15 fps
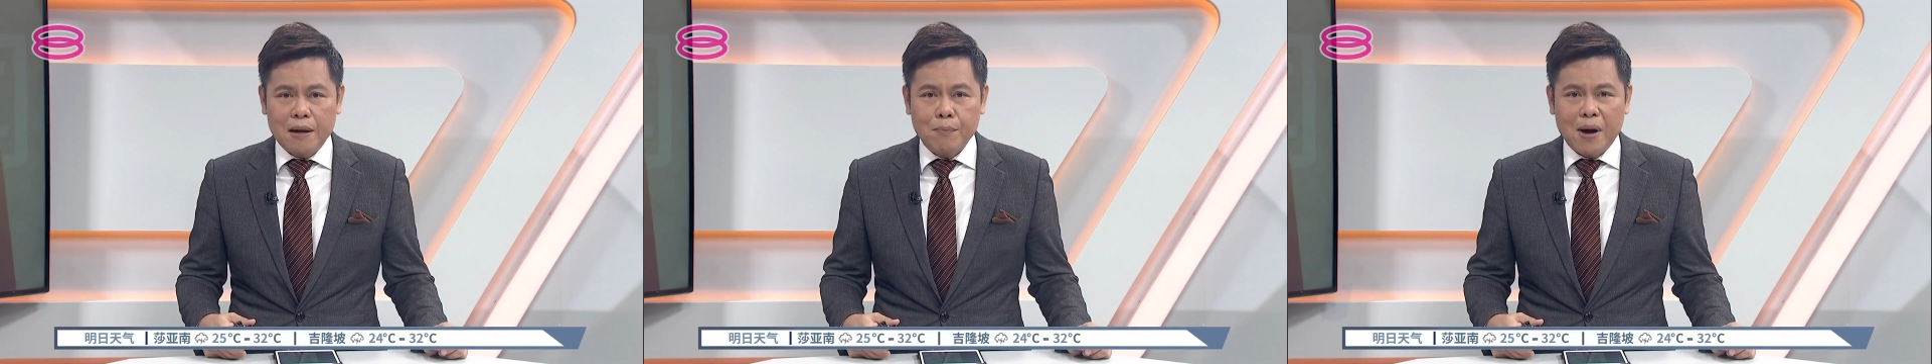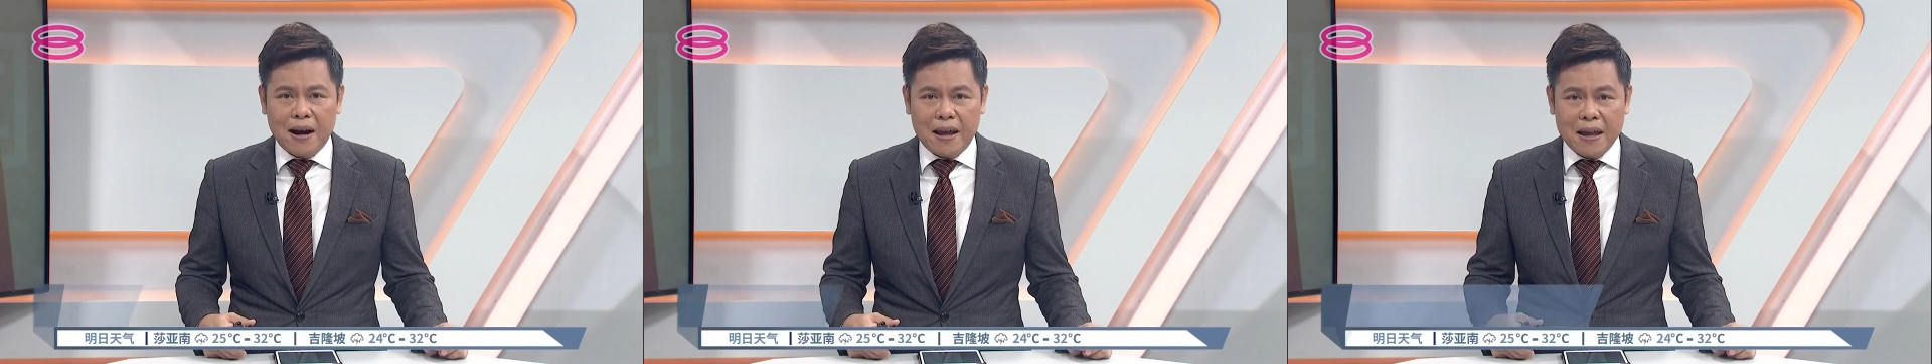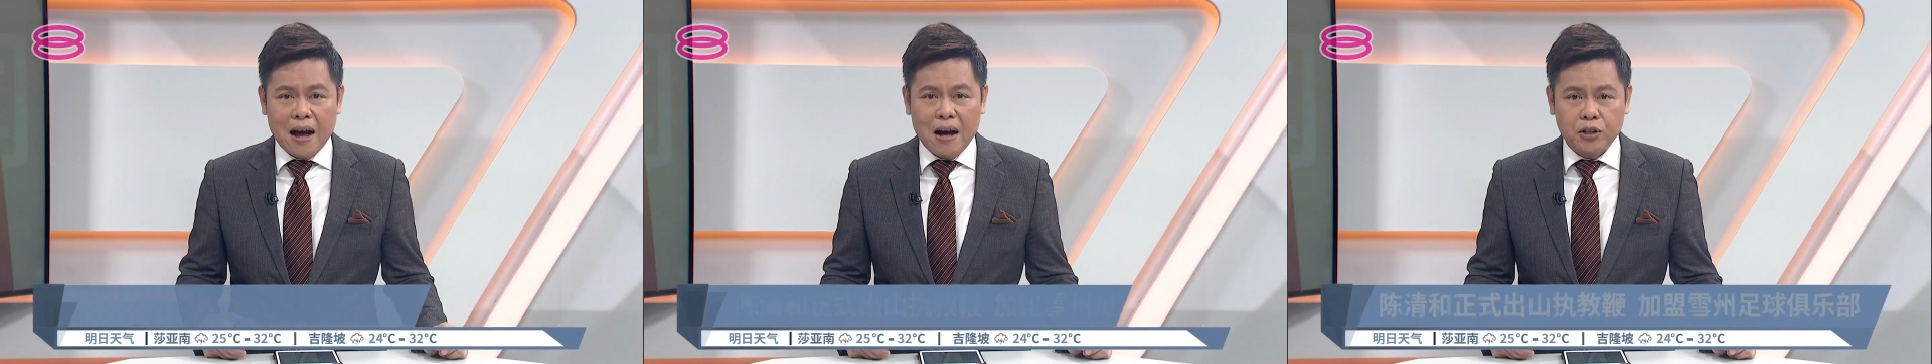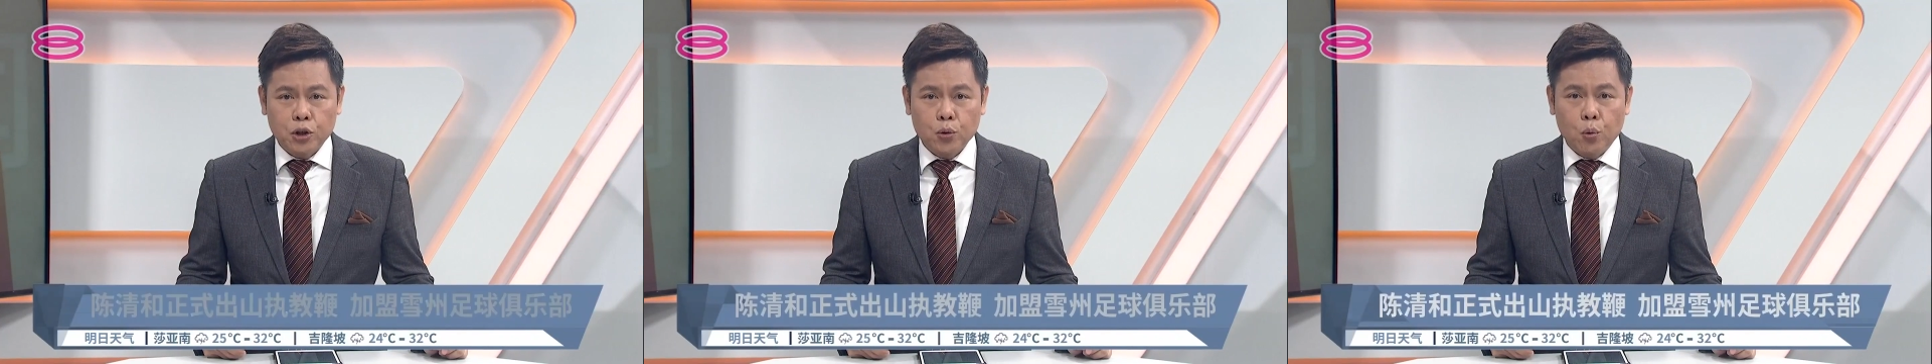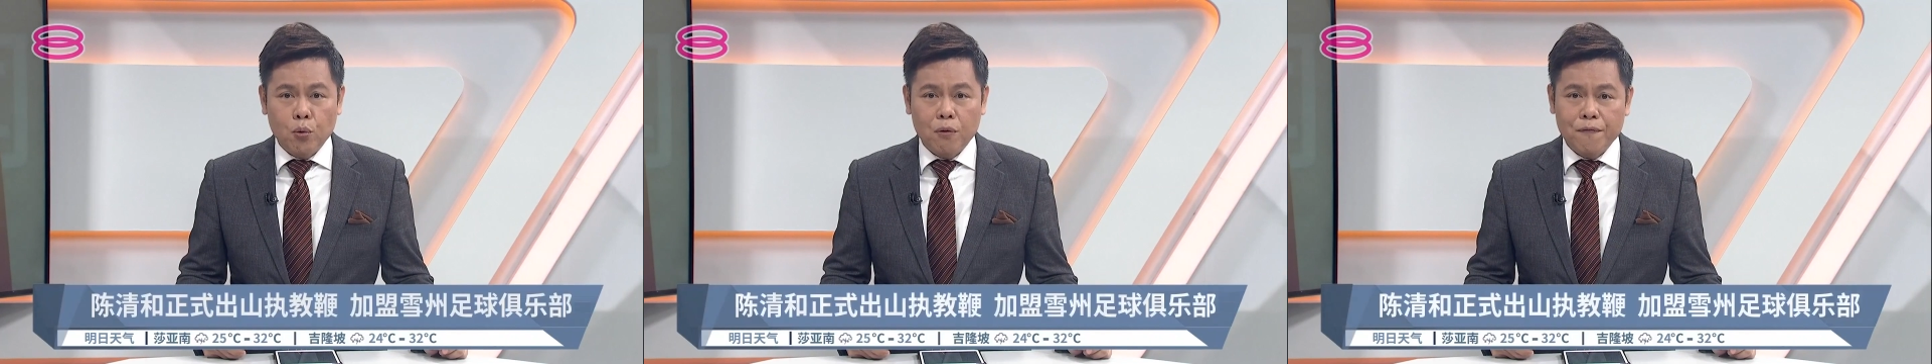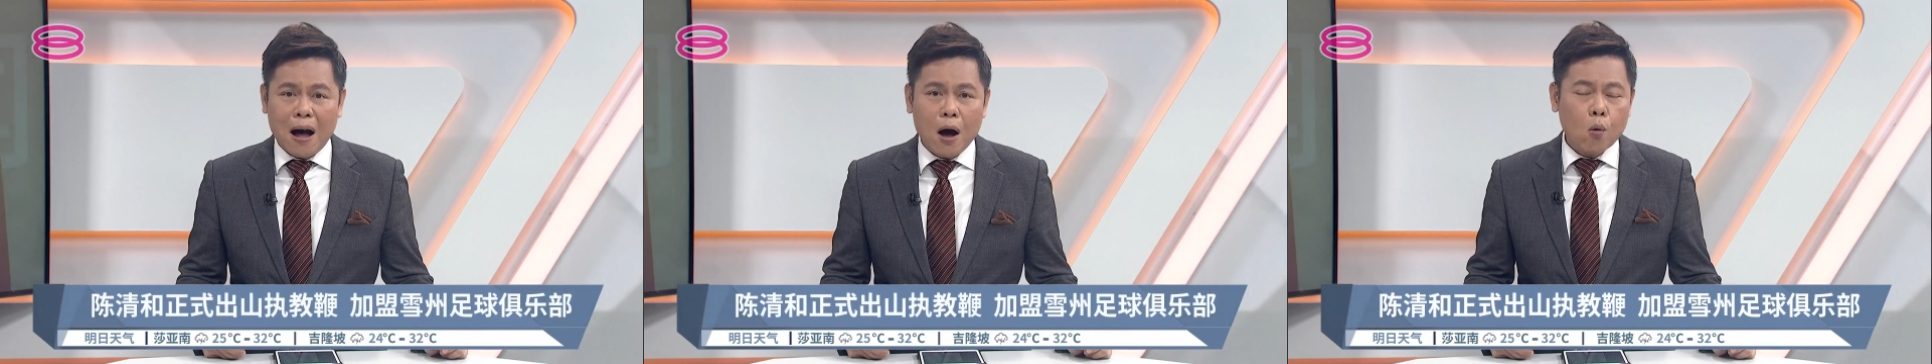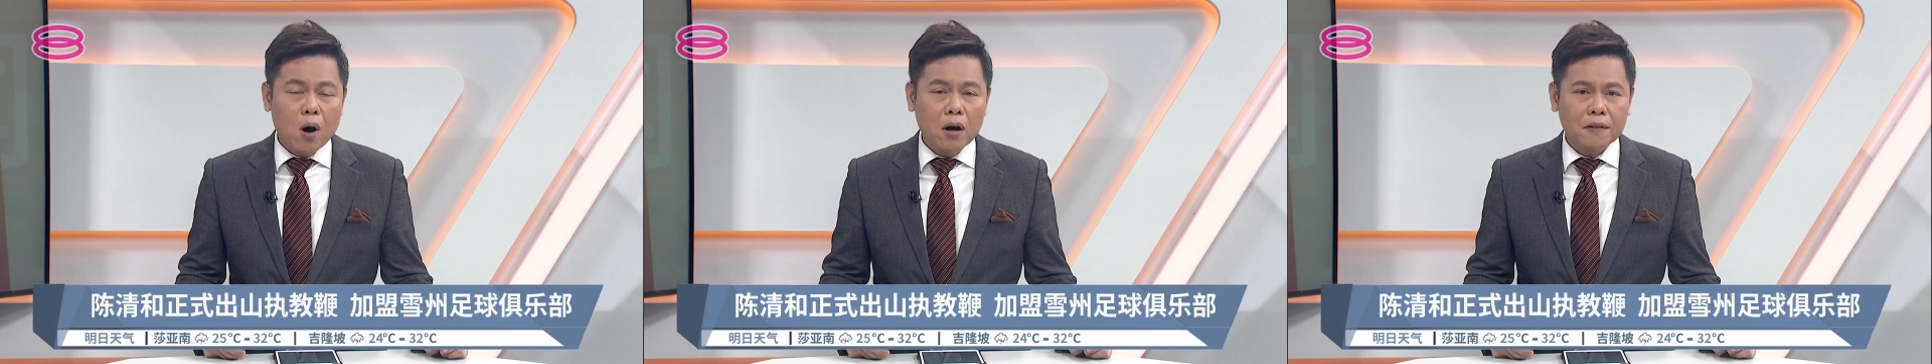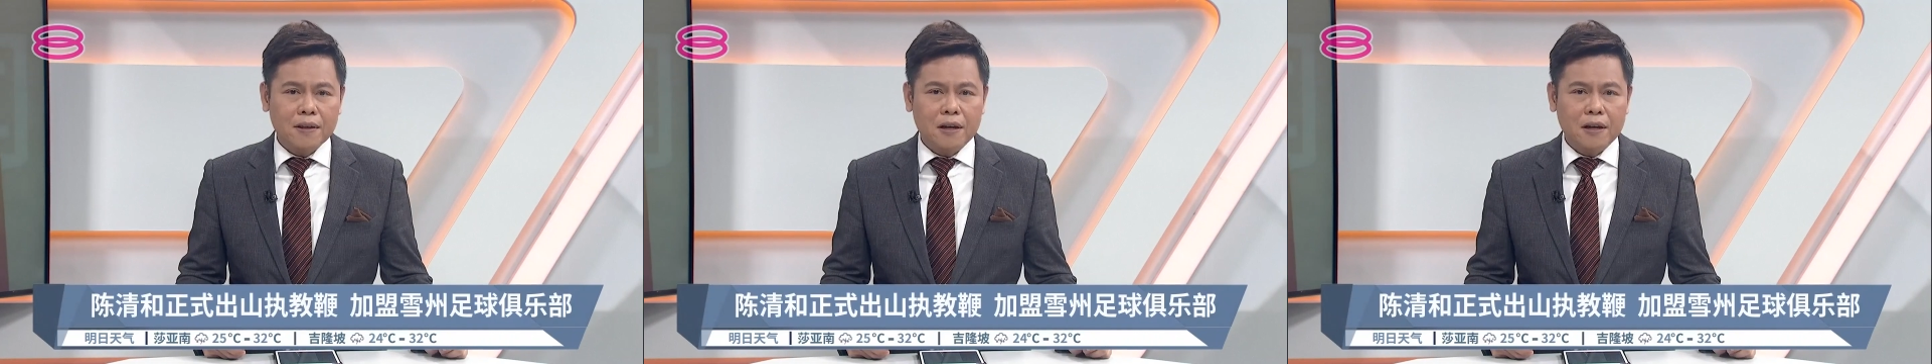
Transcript: 领马来亚之虎发光，